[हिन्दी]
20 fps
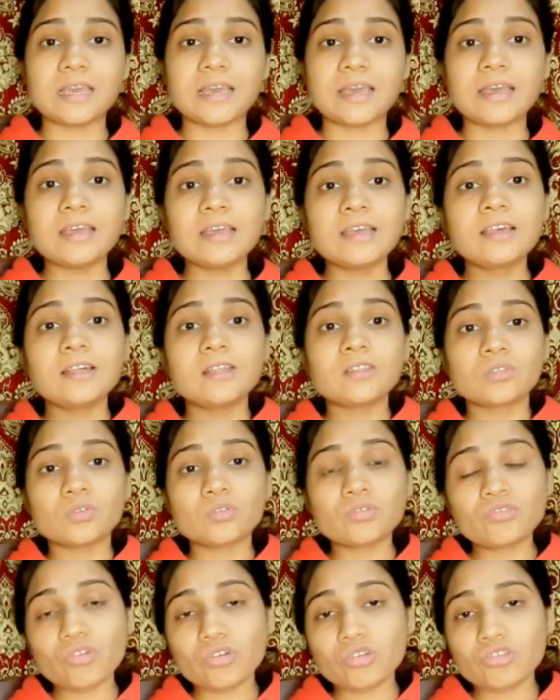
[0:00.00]
है तो
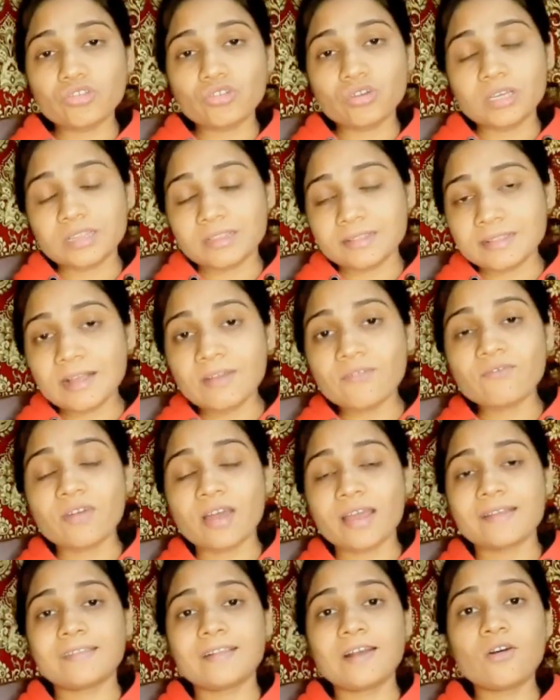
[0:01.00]
सोचो कितना
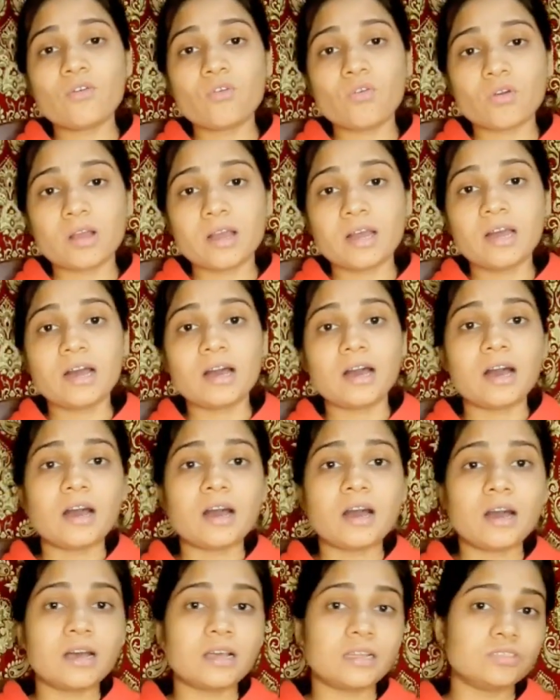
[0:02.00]
फ़ायदा होगा
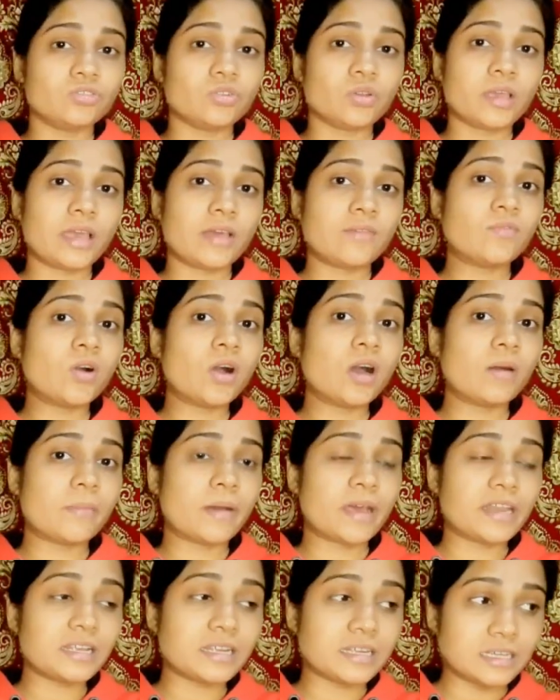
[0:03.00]
जो है वो
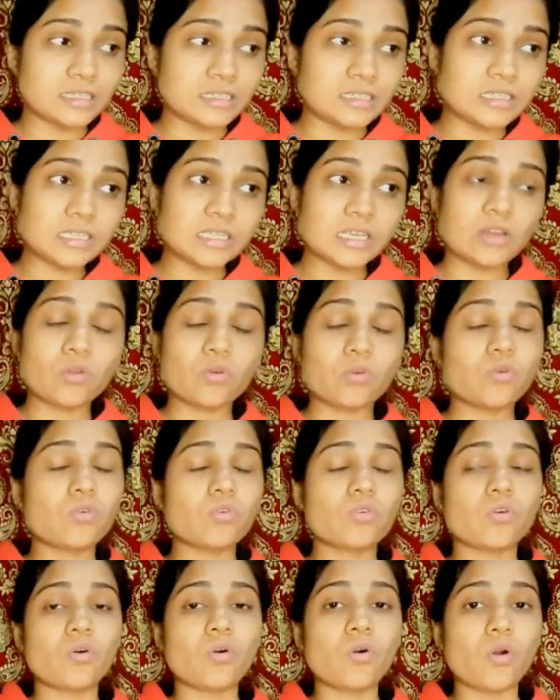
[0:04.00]
हमारी कंट्री के लोगों
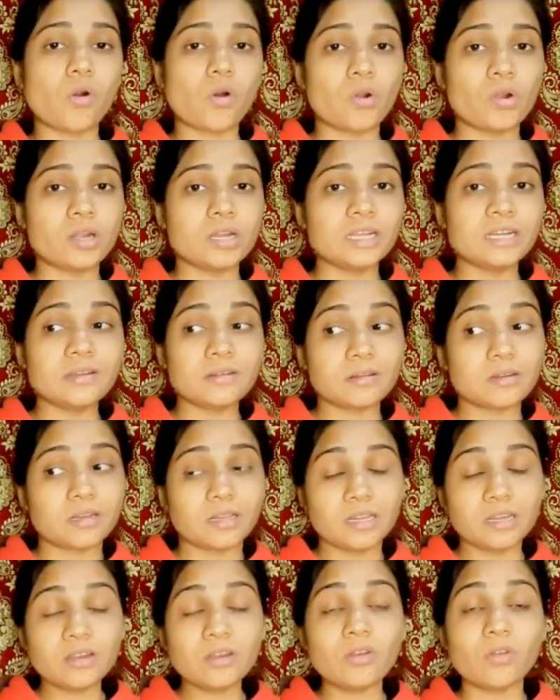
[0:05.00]
को और इन
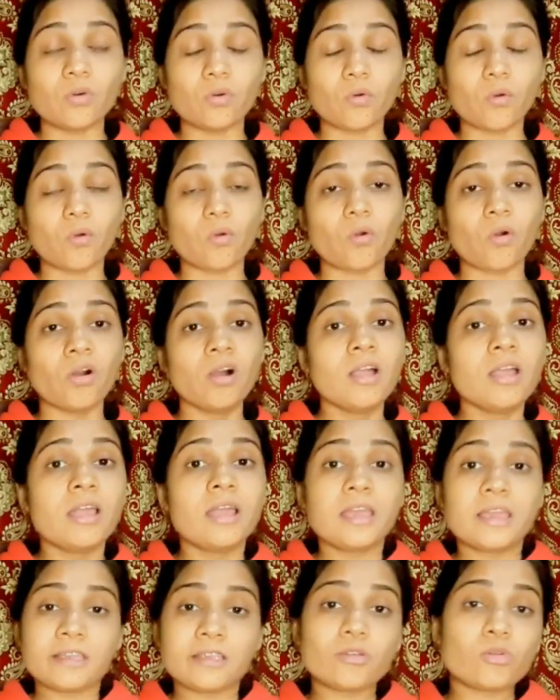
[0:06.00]
इन लोगों को
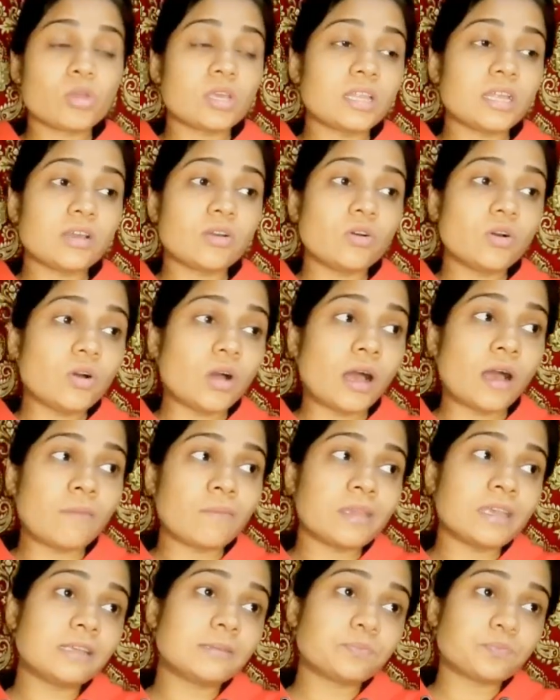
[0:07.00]
क्योंकि देखो
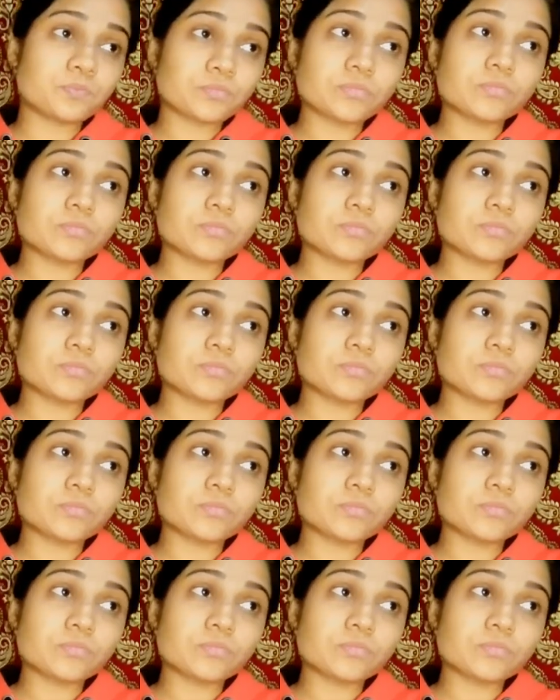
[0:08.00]
हमें